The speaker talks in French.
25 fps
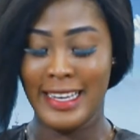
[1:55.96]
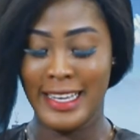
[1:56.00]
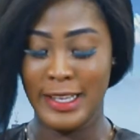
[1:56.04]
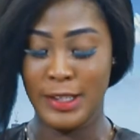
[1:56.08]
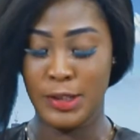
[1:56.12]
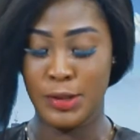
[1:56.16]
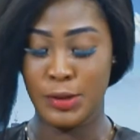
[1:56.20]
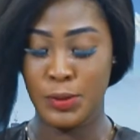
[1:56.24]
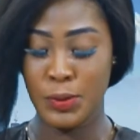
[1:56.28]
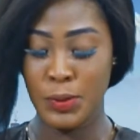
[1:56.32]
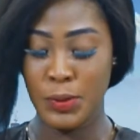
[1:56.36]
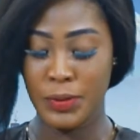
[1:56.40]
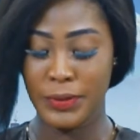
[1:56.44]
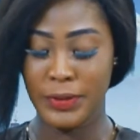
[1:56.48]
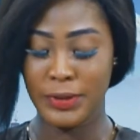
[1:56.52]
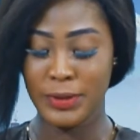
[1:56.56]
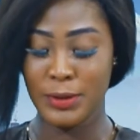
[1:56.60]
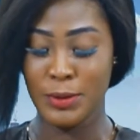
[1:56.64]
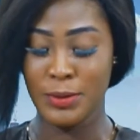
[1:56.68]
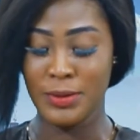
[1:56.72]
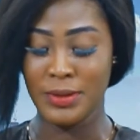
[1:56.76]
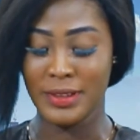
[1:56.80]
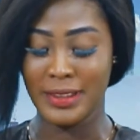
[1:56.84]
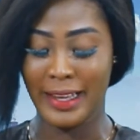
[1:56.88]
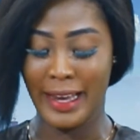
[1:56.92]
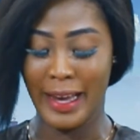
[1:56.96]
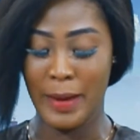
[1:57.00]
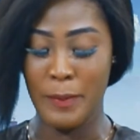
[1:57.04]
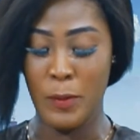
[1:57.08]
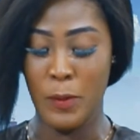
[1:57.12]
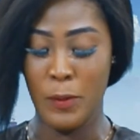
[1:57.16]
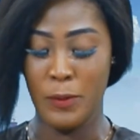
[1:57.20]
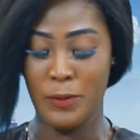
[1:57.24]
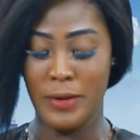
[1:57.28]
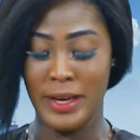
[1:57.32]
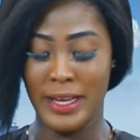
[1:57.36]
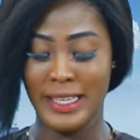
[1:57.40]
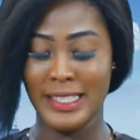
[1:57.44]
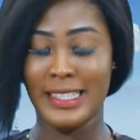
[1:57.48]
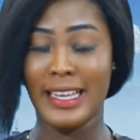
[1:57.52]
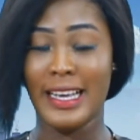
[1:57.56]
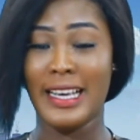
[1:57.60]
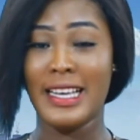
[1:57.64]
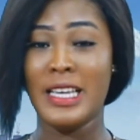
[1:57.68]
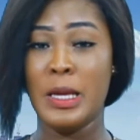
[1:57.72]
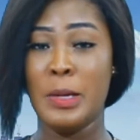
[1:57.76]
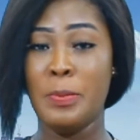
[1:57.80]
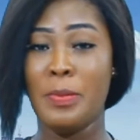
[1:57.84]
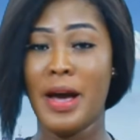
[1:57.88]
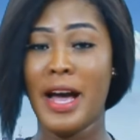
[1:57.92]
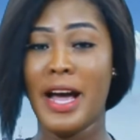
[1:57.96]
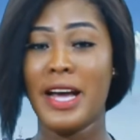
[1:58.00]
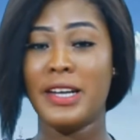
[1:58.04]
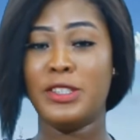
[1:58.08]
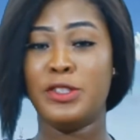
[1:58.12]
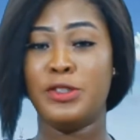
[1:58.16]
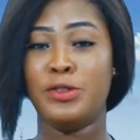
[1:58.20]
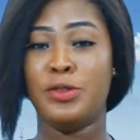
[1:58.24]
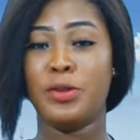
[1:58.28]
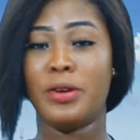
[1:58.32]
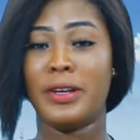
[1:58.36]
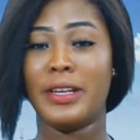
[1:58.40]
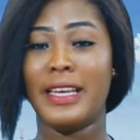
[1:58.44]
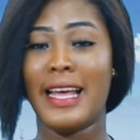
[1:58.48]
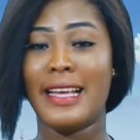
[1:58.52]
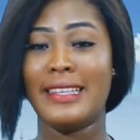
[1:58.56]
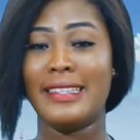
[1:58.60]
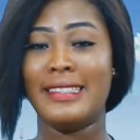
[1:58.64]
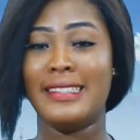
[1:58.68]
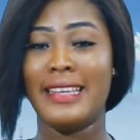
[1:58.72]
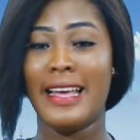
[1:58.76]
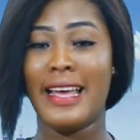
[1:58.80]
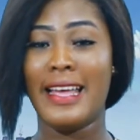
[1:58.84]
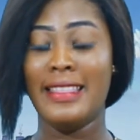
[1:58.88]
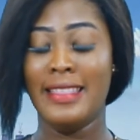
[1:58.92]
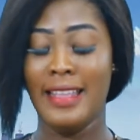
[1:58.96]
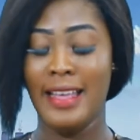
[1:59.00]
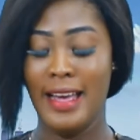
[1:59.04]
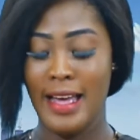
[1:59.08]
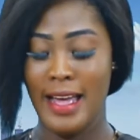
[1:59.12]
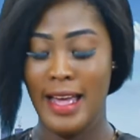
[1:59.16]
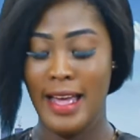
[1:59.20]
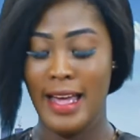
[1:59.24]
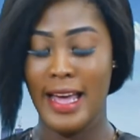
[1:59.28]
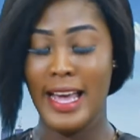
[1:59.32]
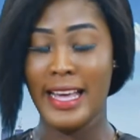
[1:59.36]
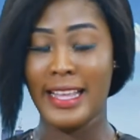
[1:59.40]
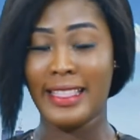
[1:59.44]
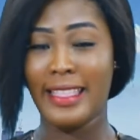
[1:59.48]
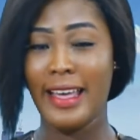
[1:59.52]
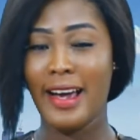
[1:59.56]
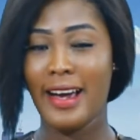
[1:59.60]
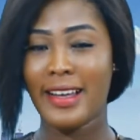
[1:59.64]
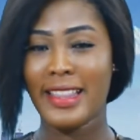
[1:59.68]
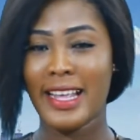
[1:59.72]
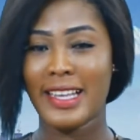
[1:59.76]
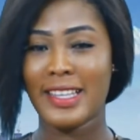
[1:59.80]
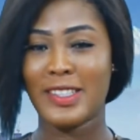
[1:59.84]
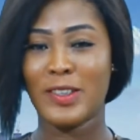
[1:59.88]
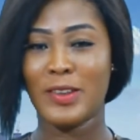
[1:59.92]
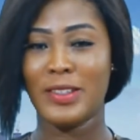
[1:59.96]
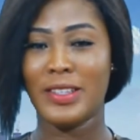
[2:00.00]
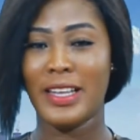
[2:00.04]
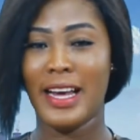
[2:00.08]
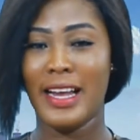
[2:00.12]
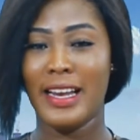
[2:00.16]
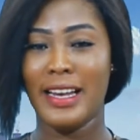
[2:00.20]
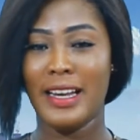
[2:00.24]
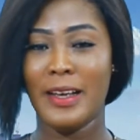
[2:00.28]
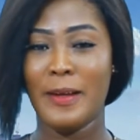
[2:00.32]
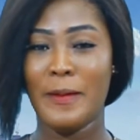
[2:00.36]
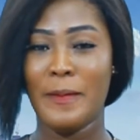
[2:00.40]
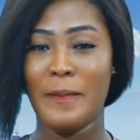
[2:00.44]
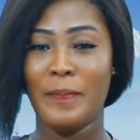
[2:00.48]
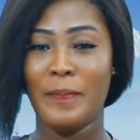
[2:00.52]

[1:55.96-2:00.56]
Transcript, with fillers: qui souffre d'une très mauvaise image sur la scène internationale.